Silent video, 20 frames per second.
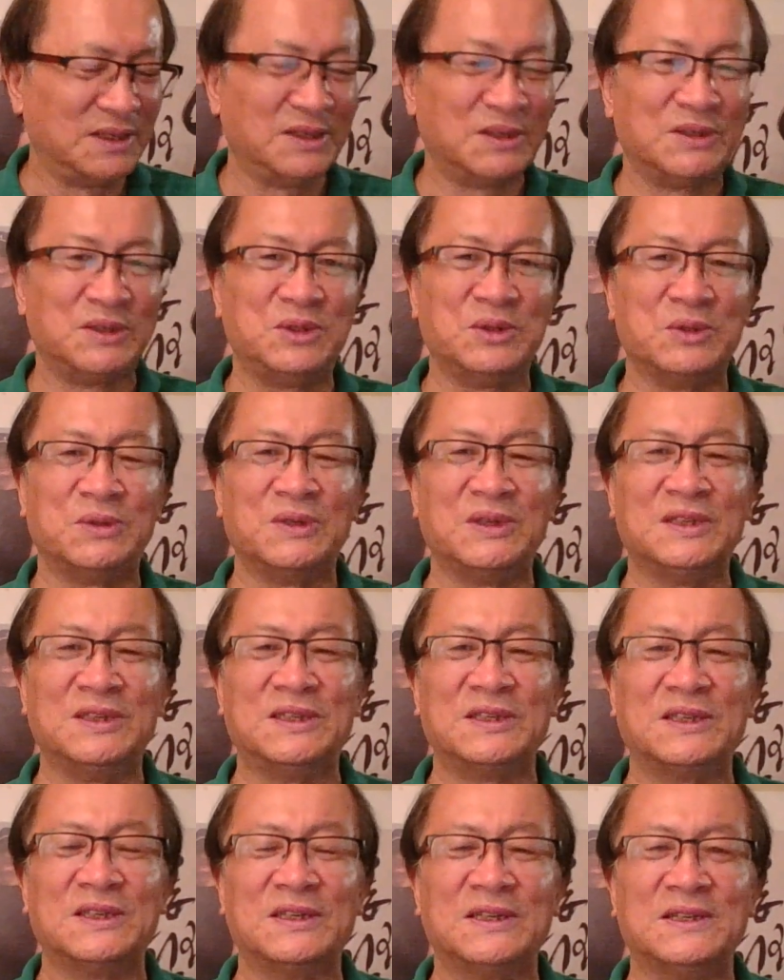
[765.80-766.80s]
就会
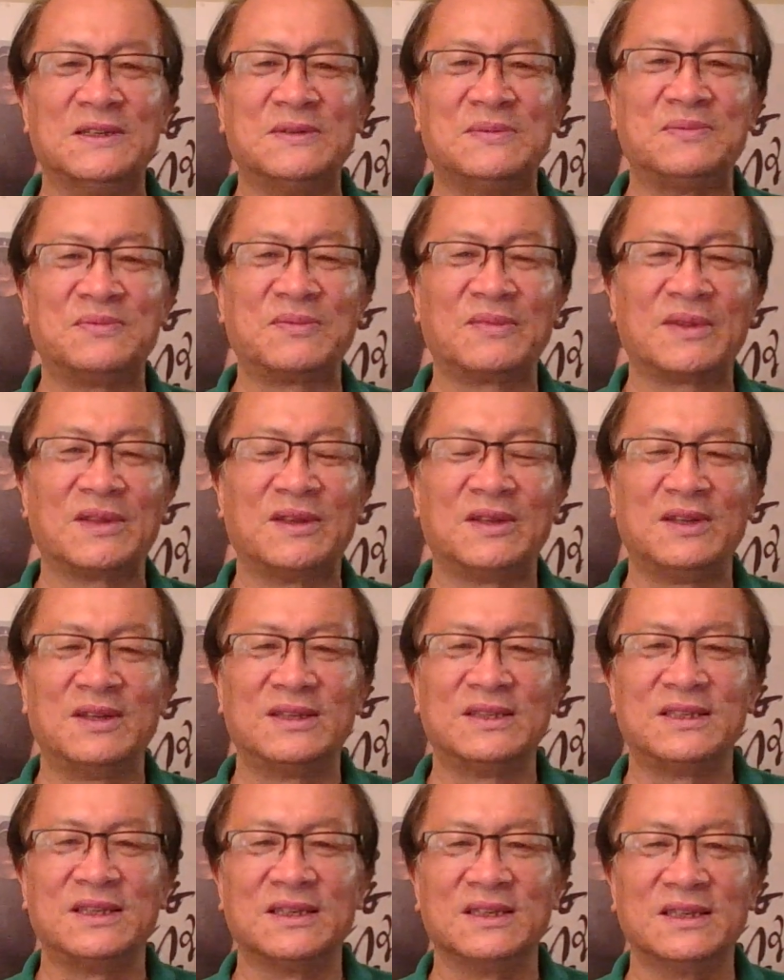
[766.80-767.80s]
这个
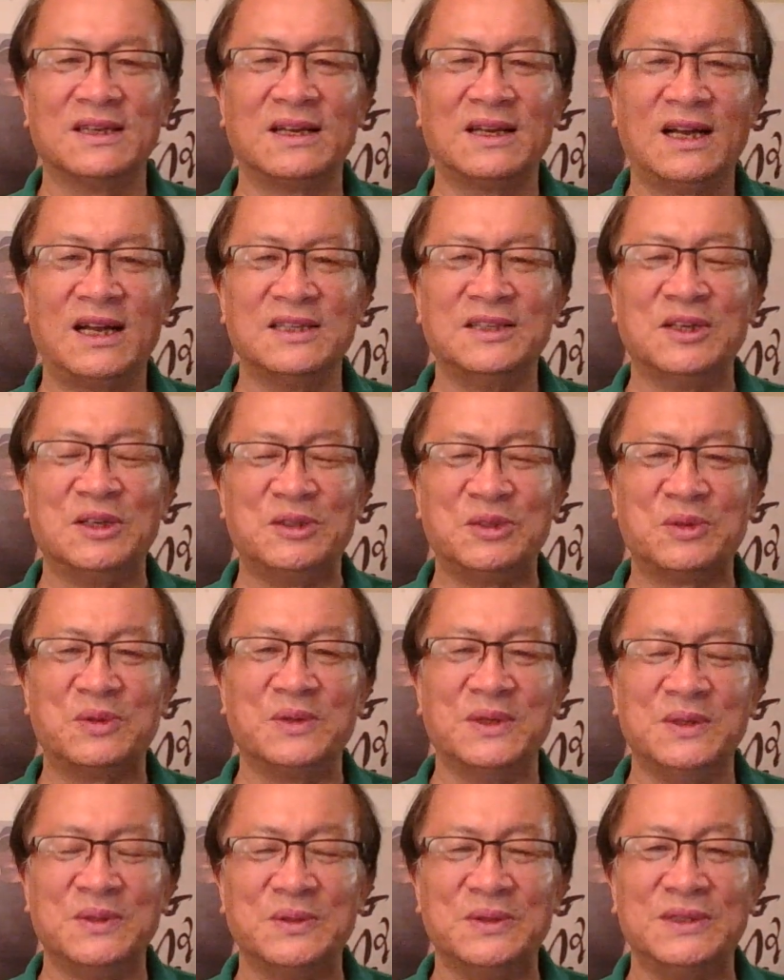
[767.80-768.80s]
这个案件就
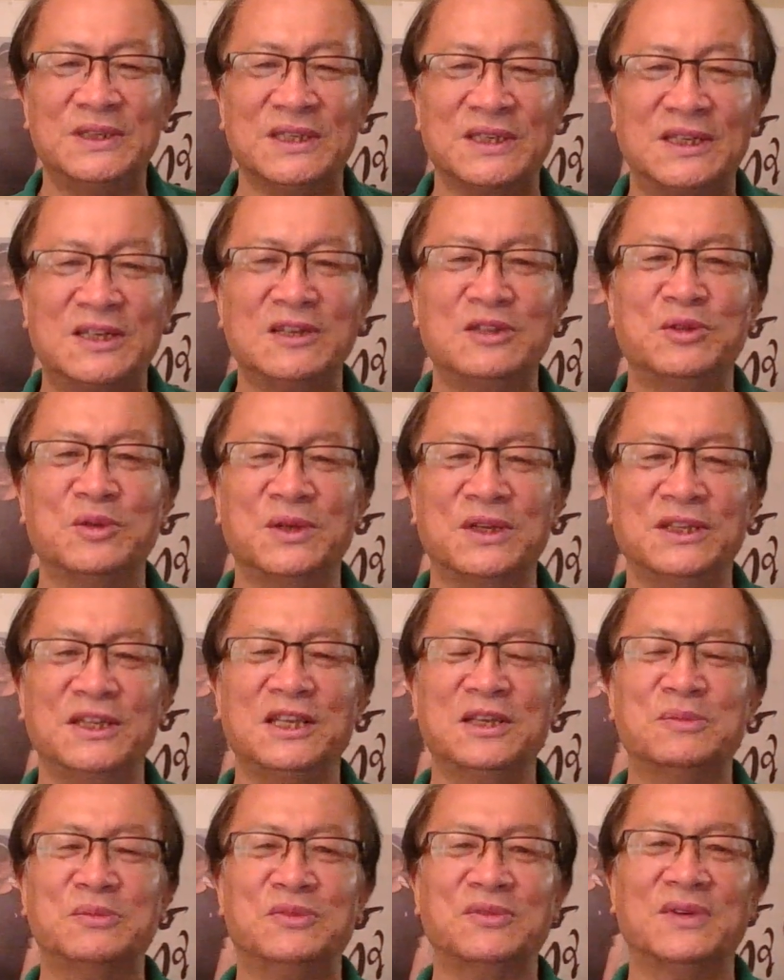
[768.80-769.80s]
会有一些更多的内
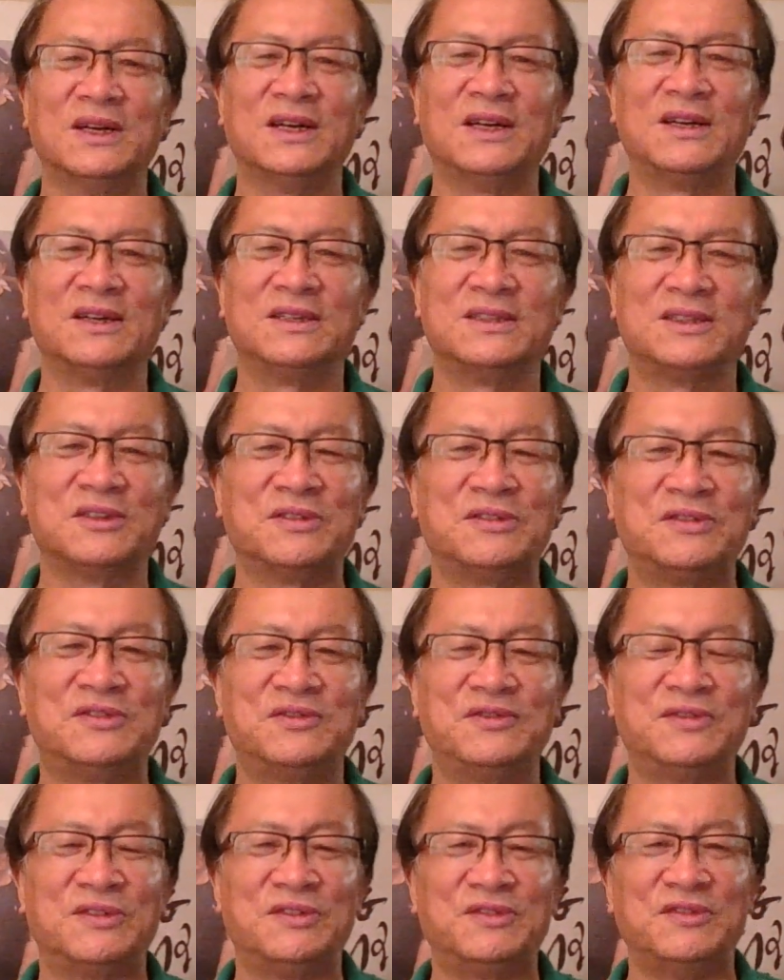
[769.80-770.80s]
幕啊，就
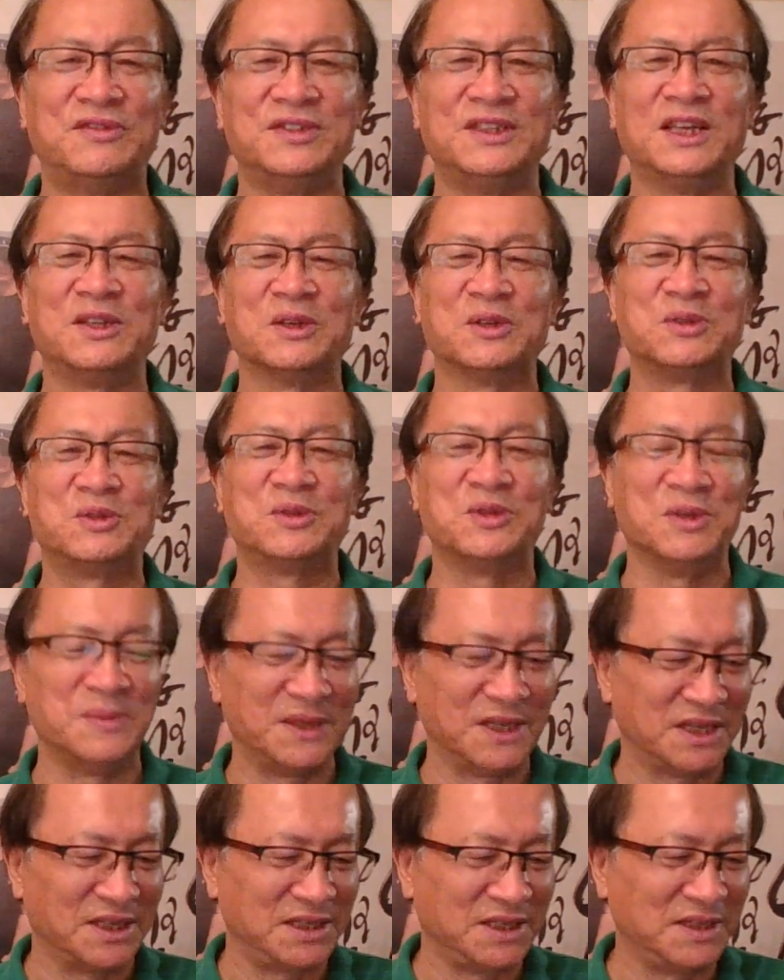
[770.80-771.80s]
浮浮现到水
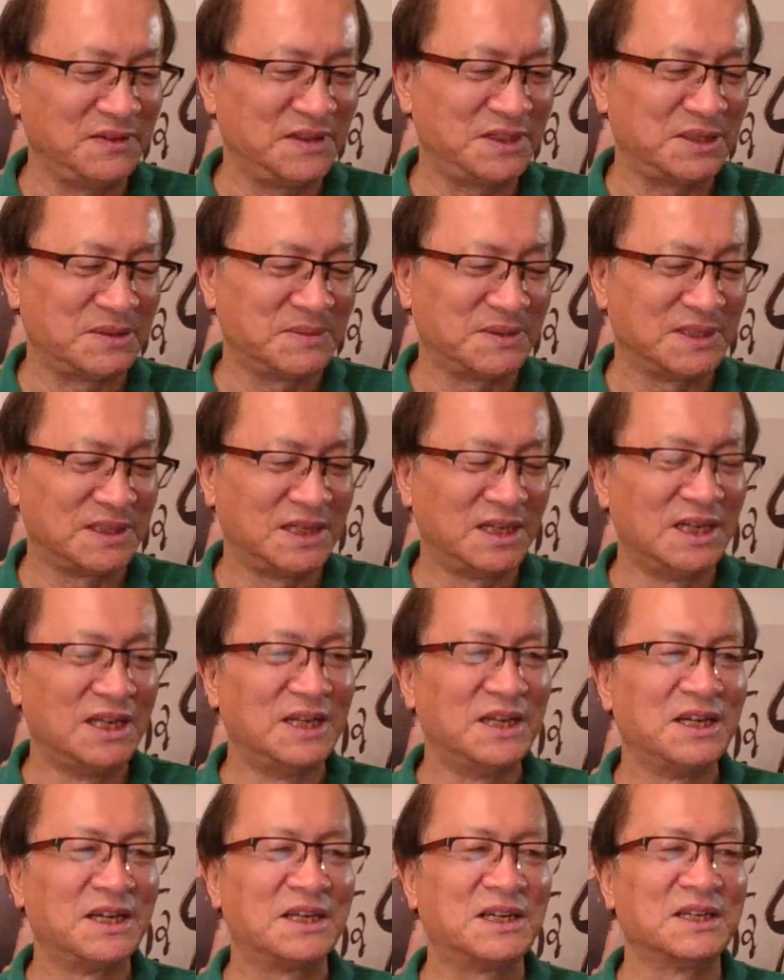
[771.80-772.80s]
面。因为什么呢？
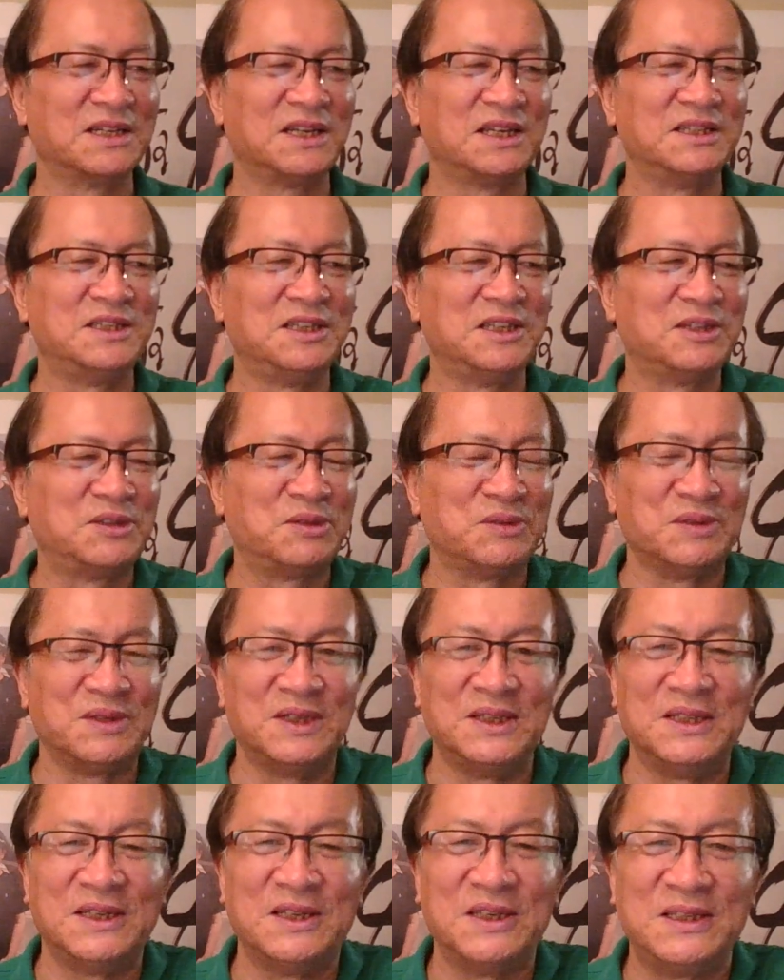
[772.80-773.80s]
和他接触
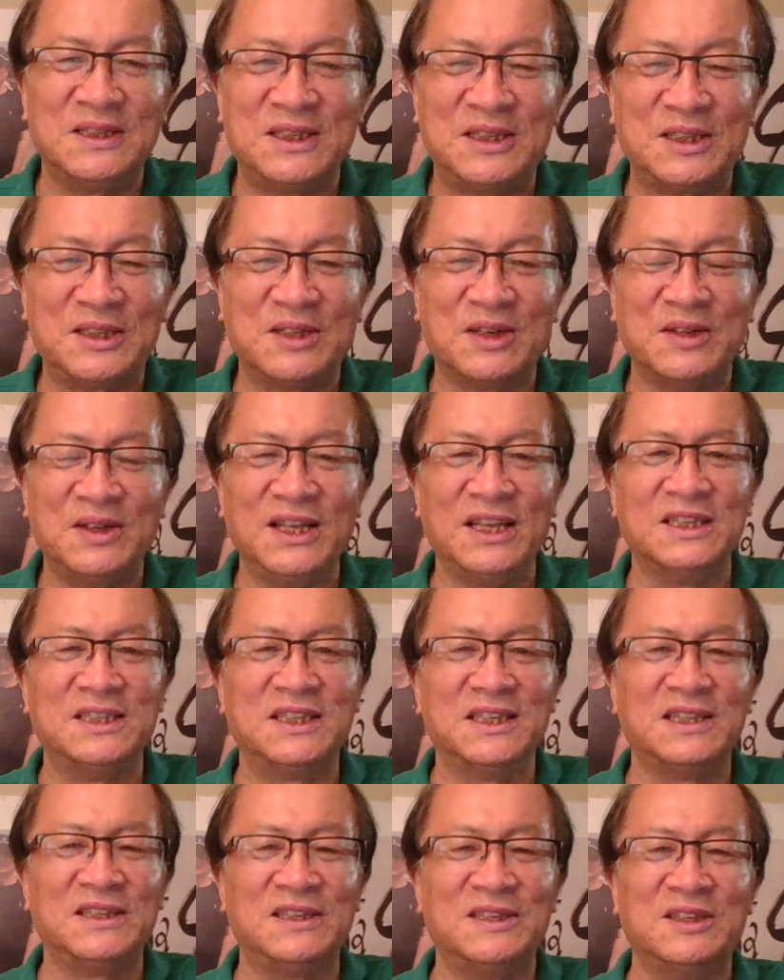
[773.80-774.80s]
的人、知道内
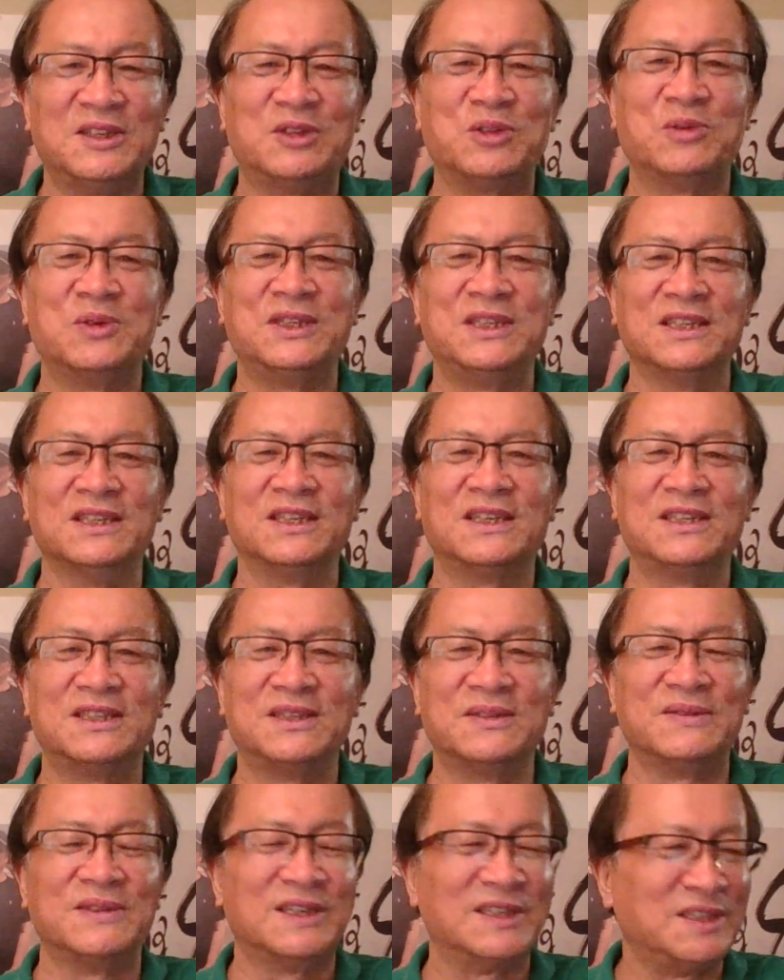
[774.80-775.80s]
情的人多着呢，
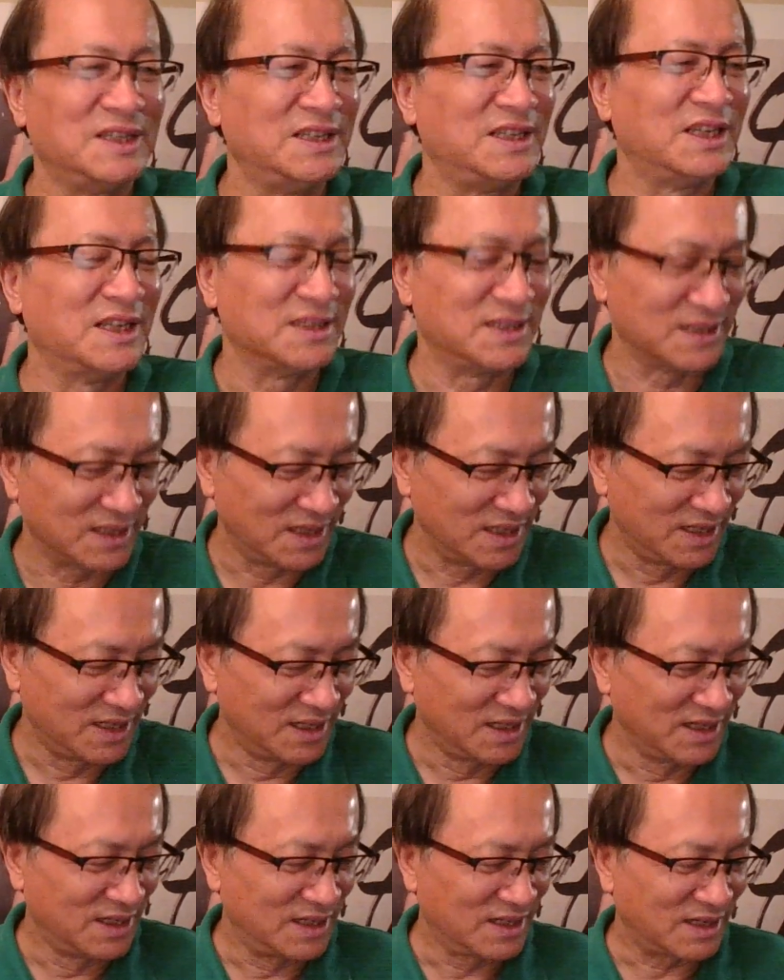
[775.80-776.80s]
是不是？今天是
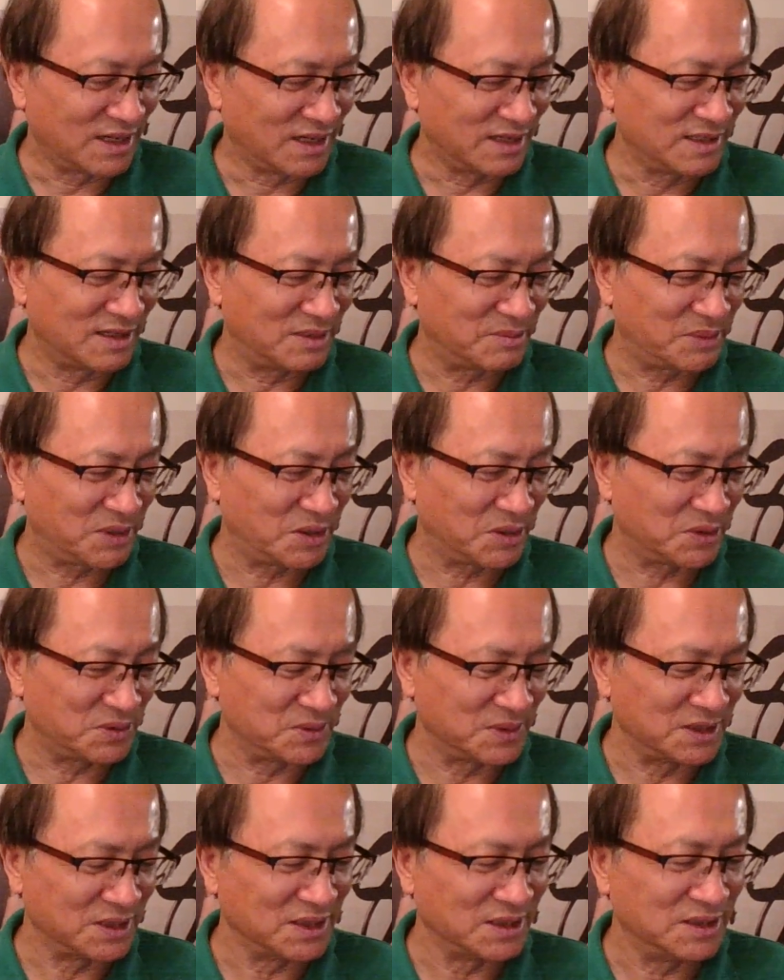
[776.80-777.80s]
刚刚抛
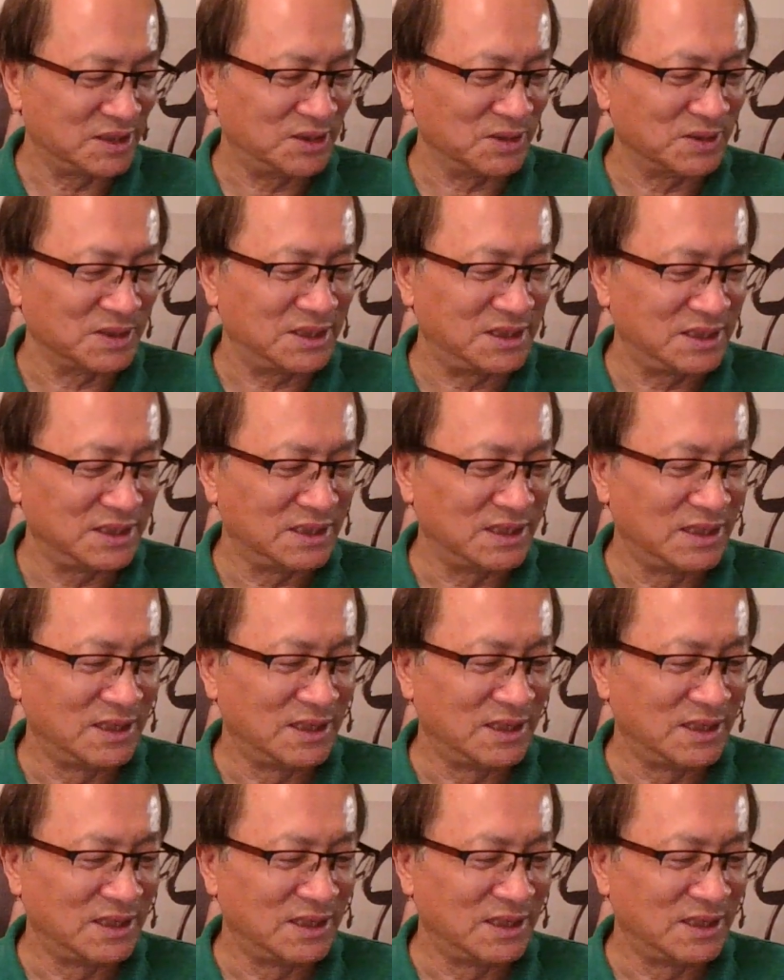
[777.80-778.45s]
出这个消息，